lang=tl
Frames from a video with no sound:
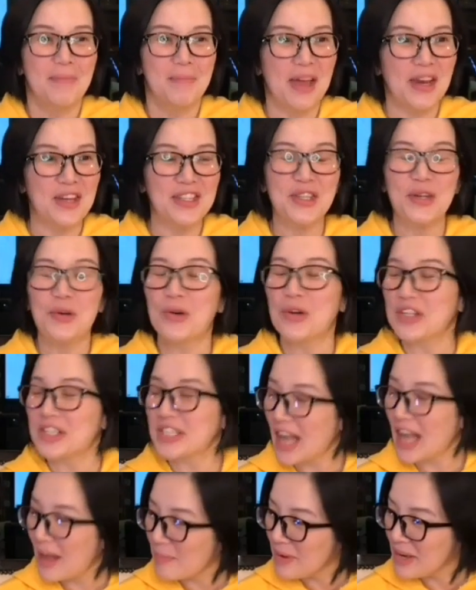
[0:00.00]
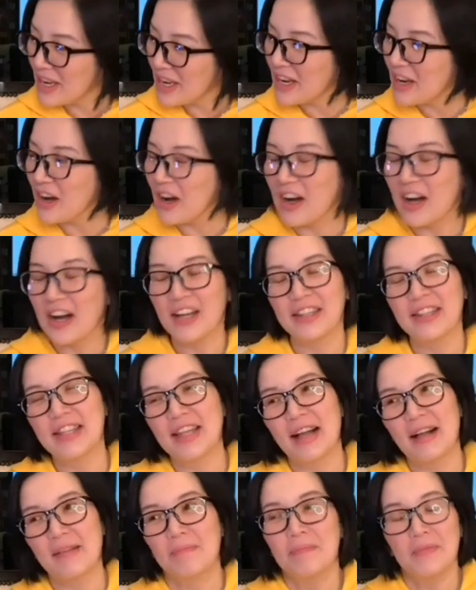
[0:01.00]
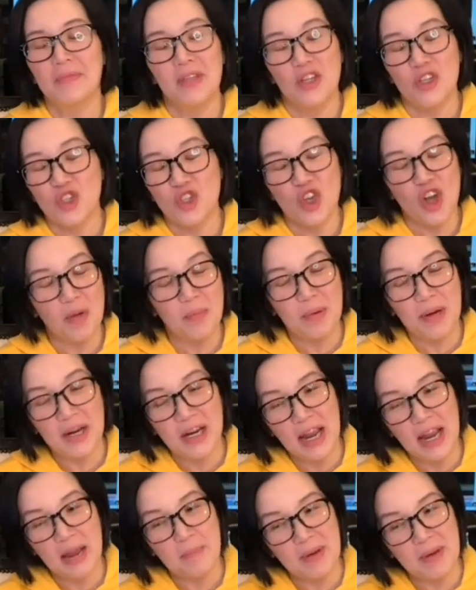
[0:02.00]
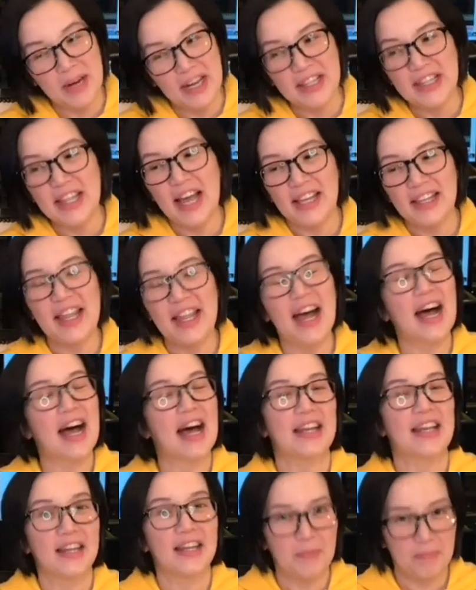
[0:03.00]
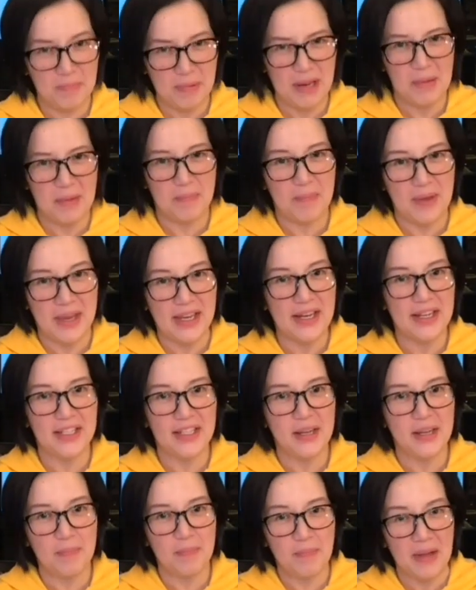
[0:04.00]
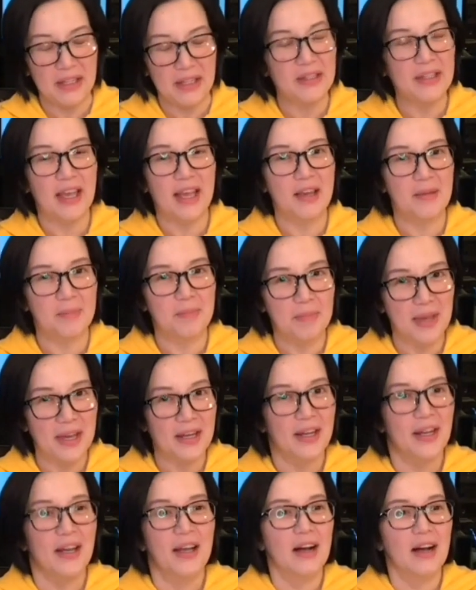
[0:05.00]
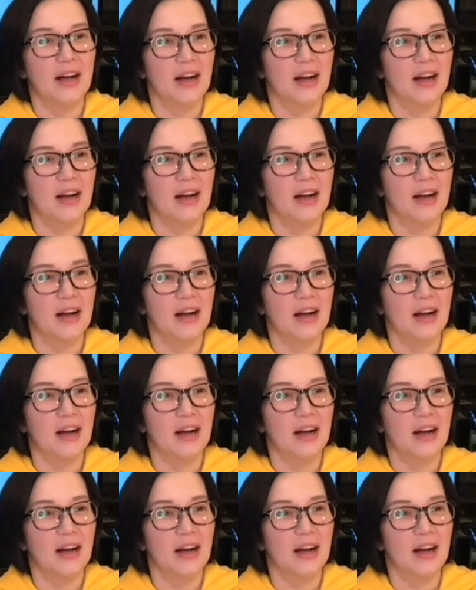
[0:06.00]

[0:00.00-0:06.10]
Pero siguro sabi ni God na sobra na yung pinagdadaanan ng Pilipinas na pandemic.